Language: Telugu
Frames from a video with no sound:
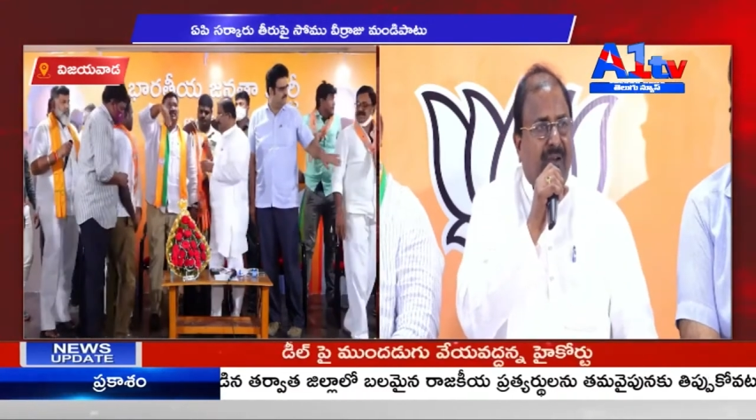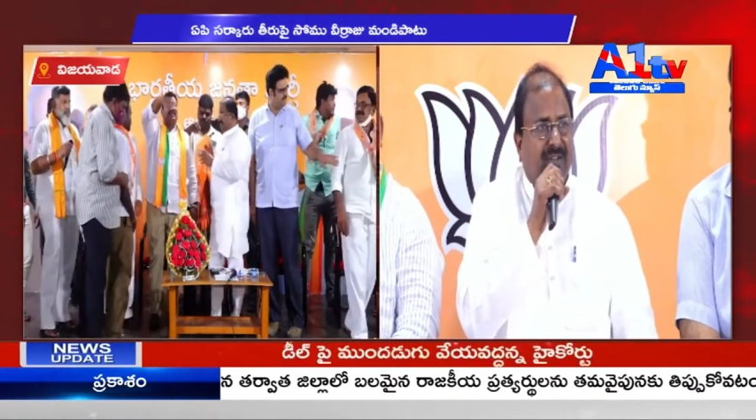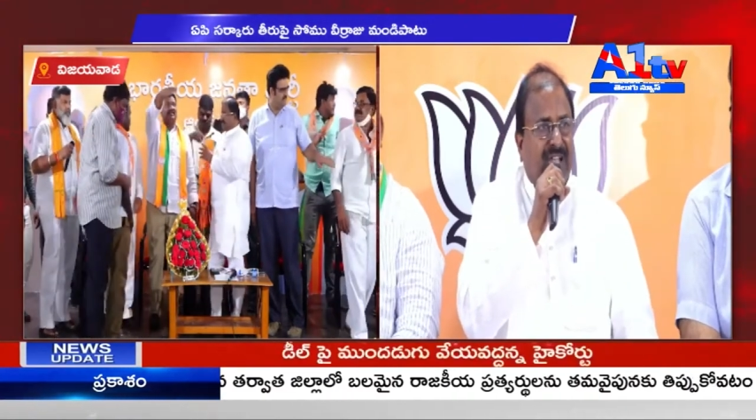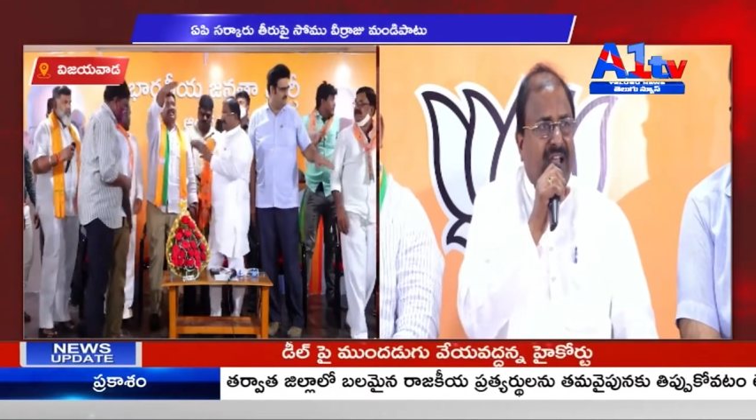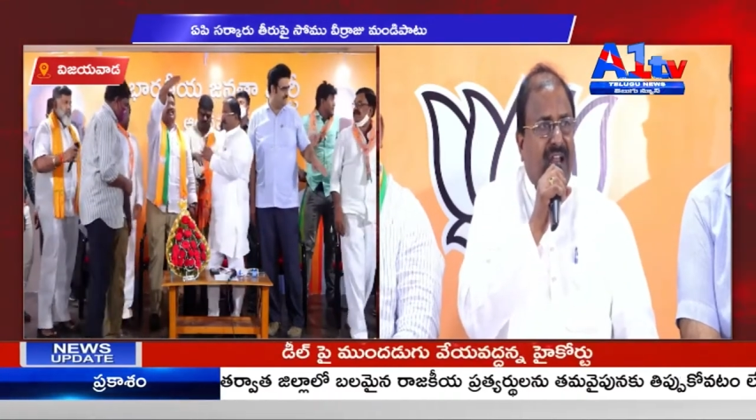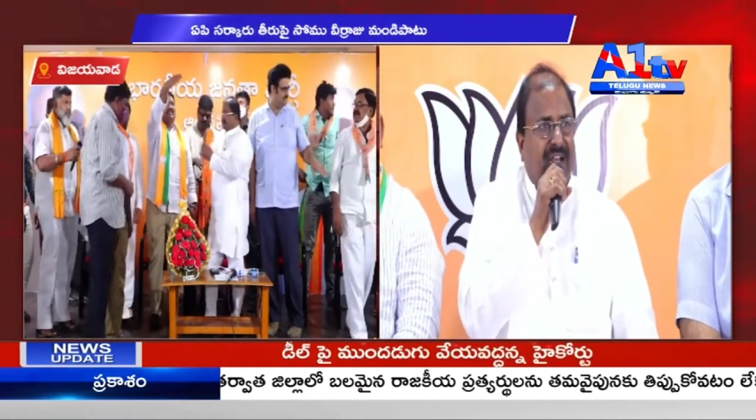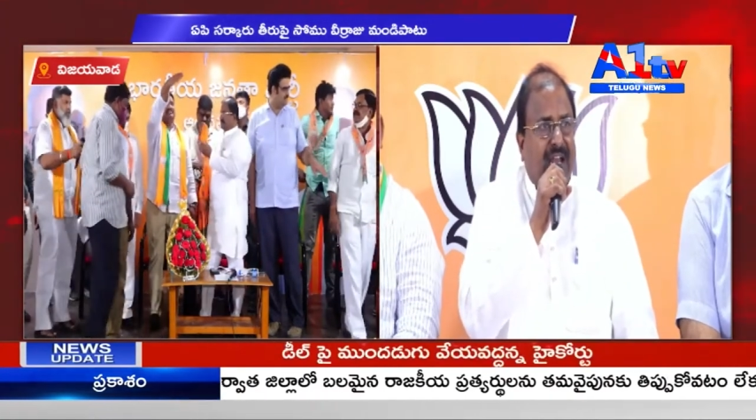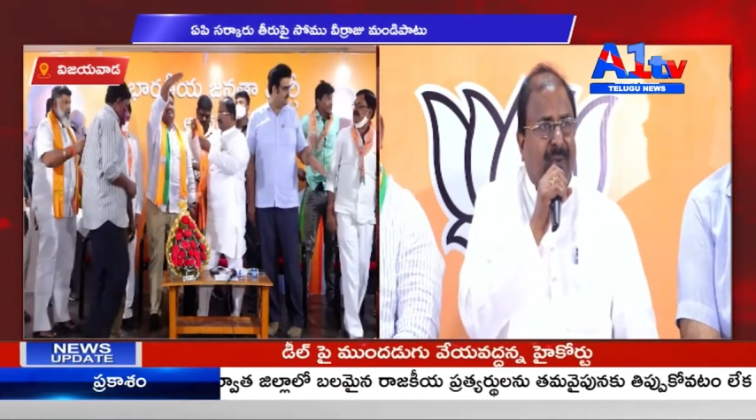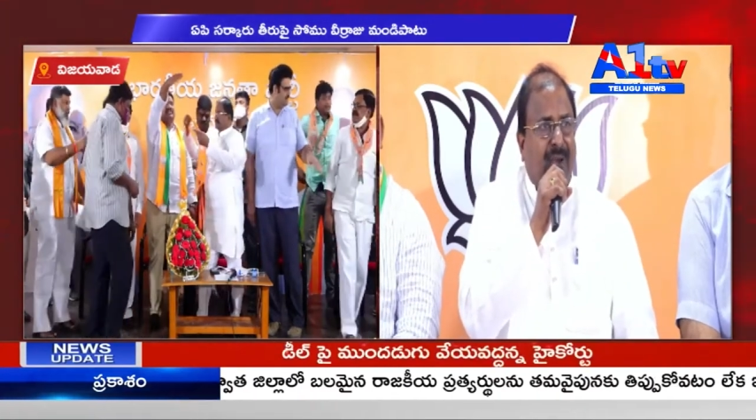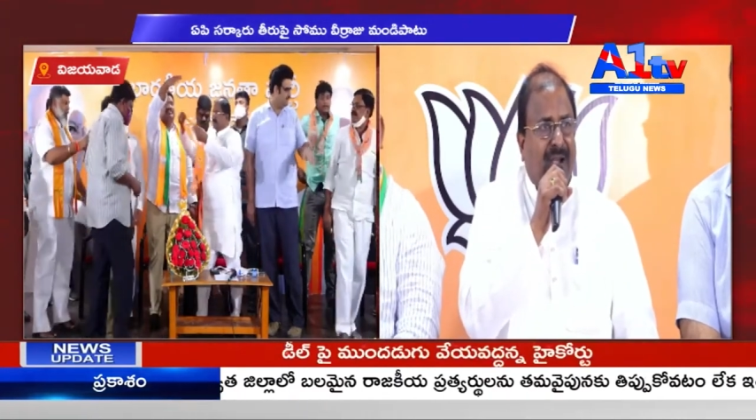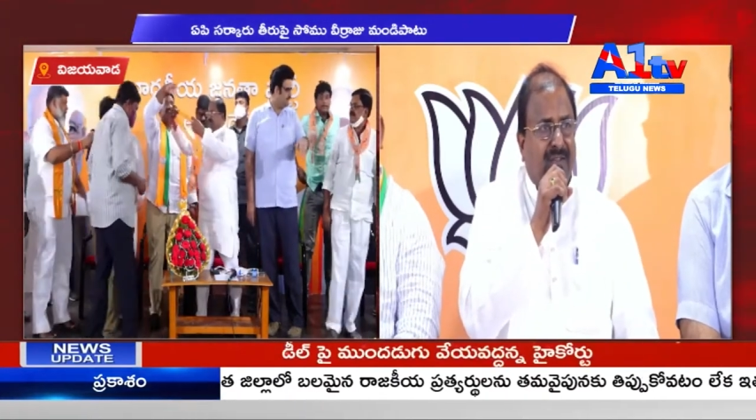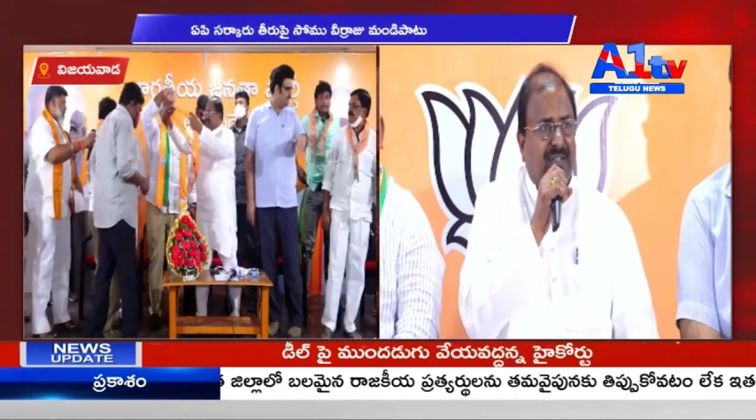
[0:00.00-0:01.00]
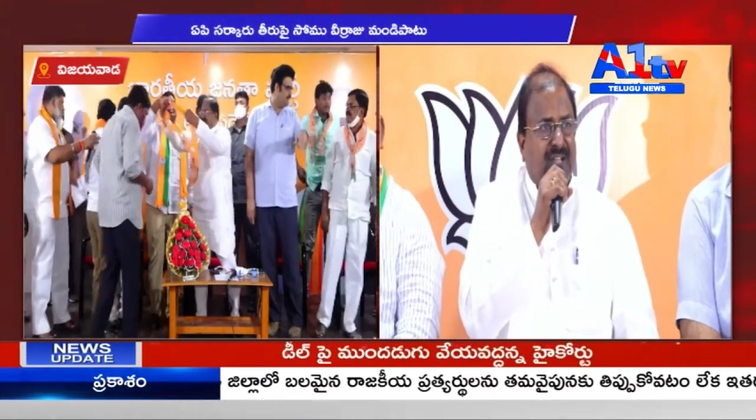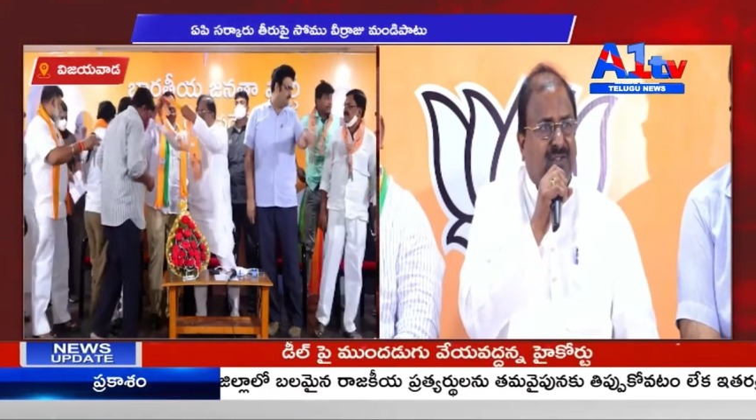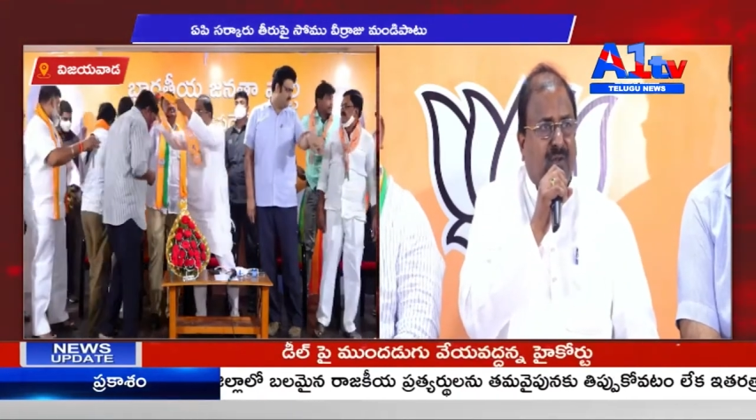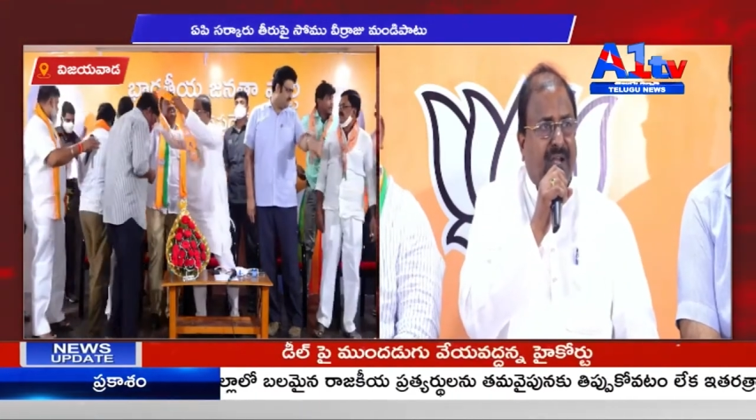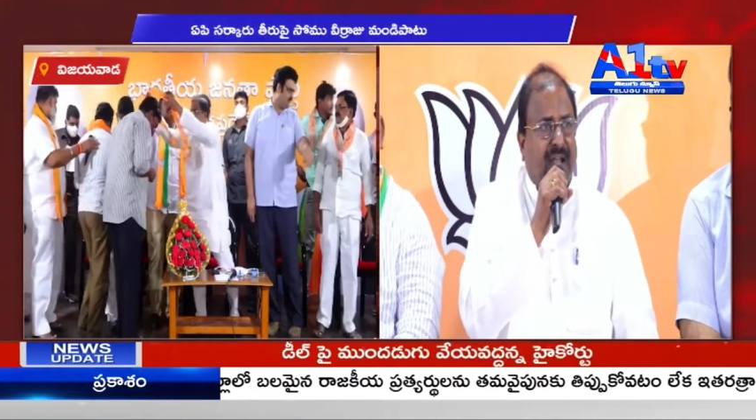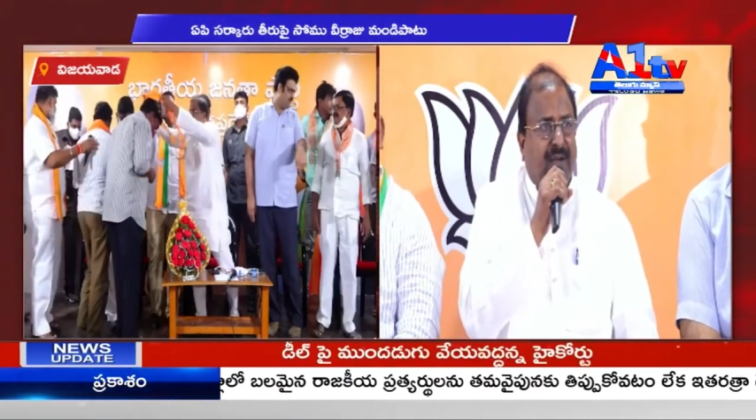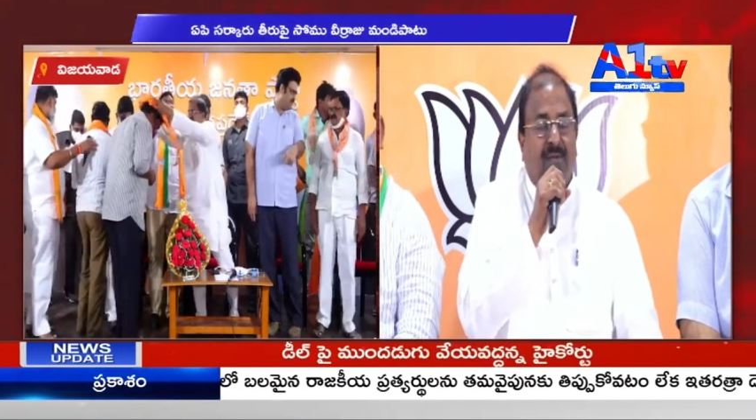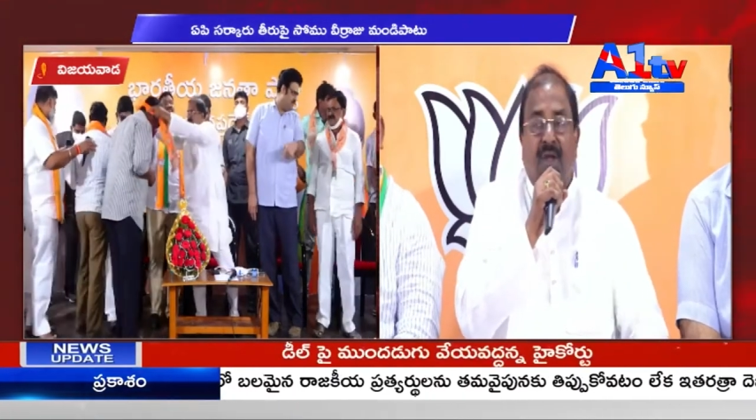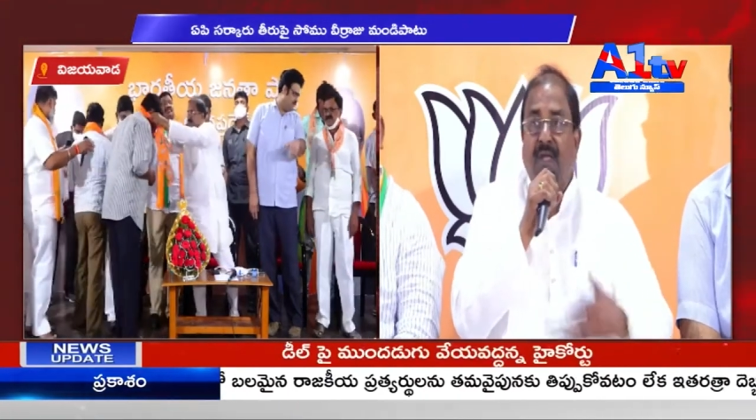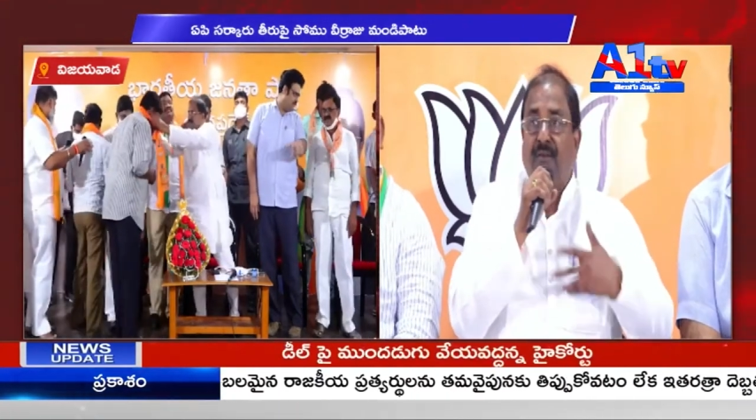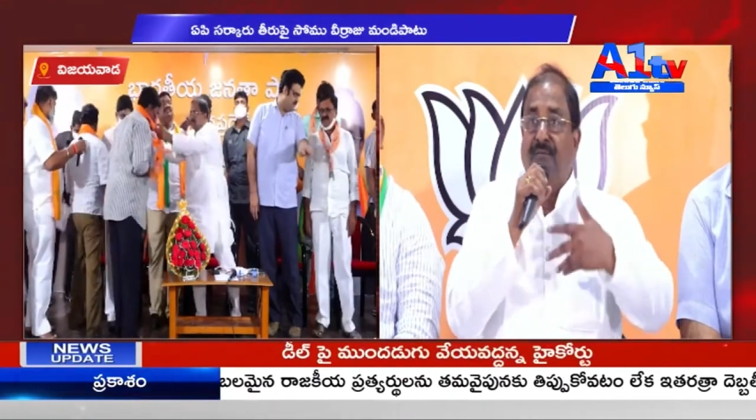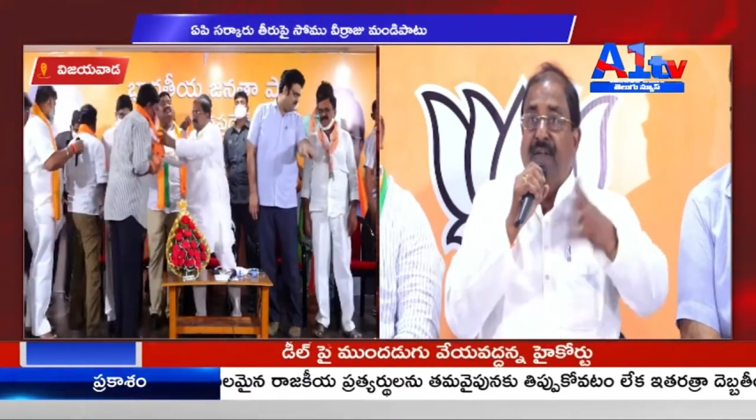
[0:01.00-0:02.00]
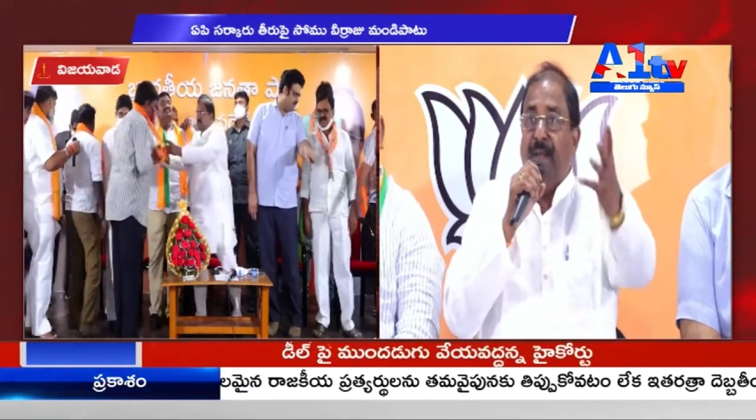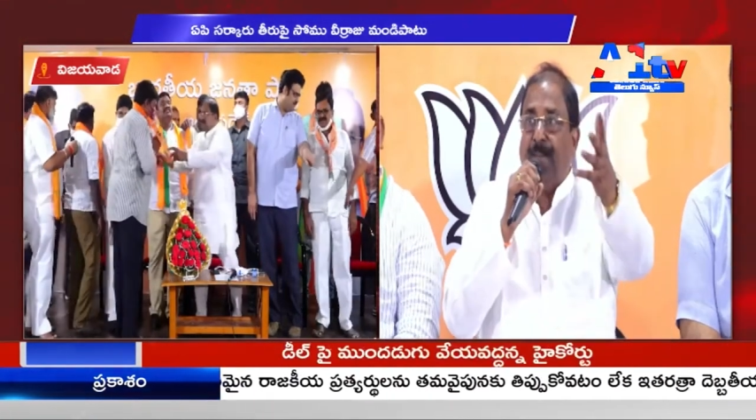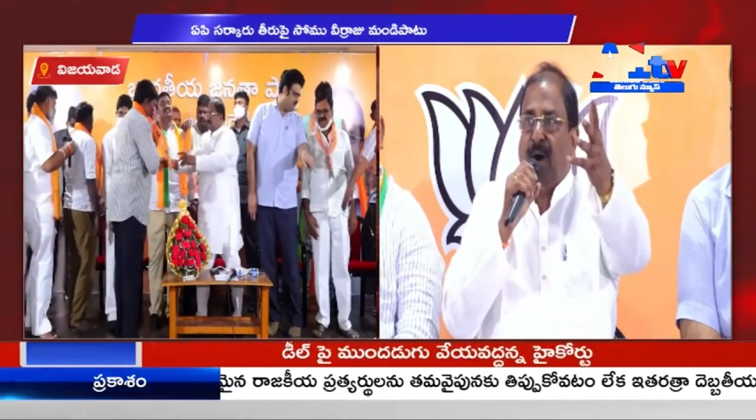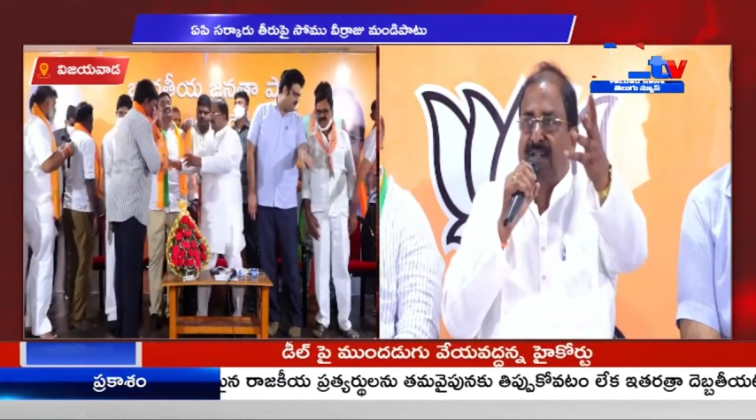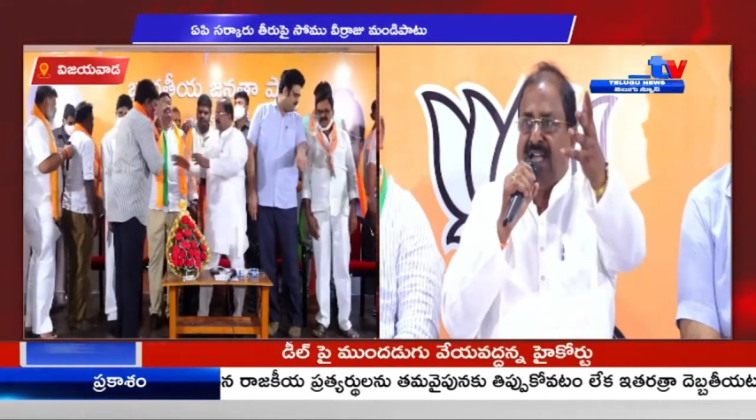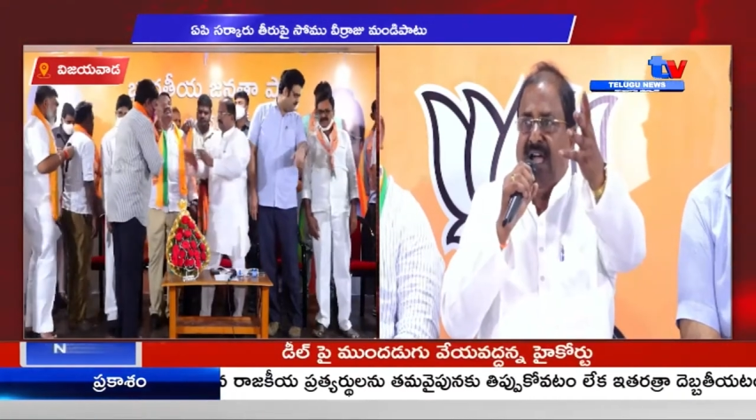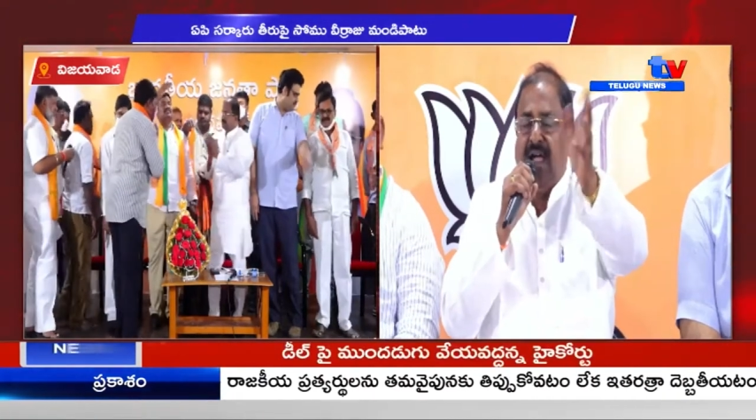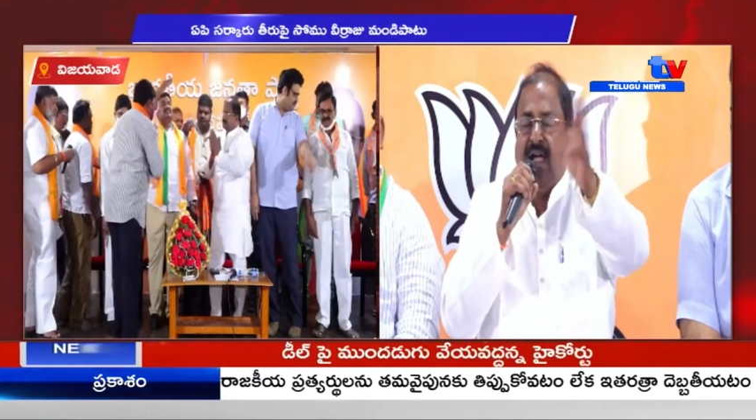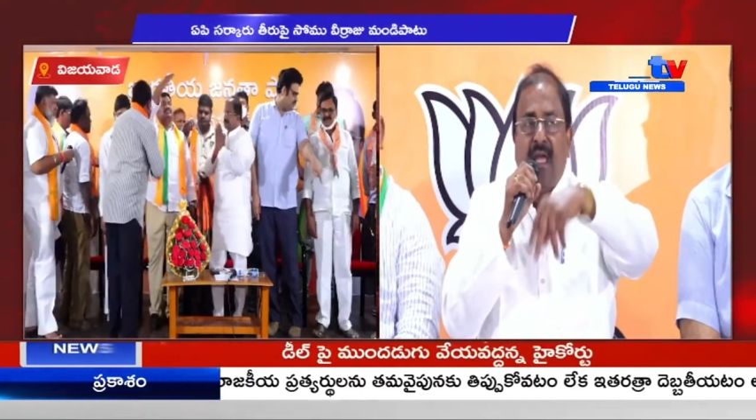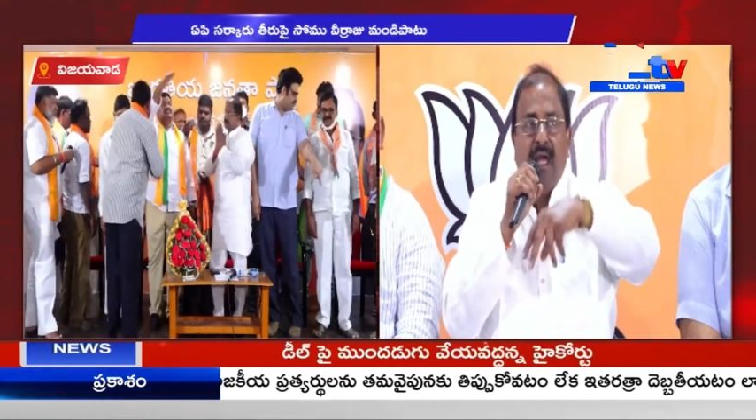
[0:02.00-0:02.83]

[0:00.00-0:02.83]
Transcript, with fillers: భావజాలాన్ని నిర్మాణం చేస్తున్నారు విడిపోతే